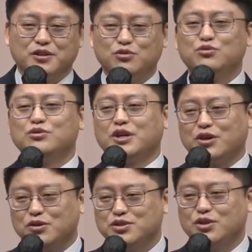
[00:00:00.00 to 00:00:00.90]
누군가
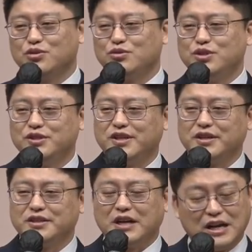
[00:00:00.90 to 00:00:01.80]
경적을 울릴
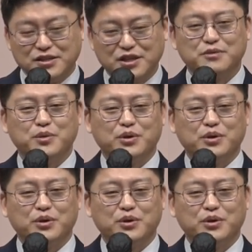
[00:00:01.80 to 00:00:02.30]
때 안색이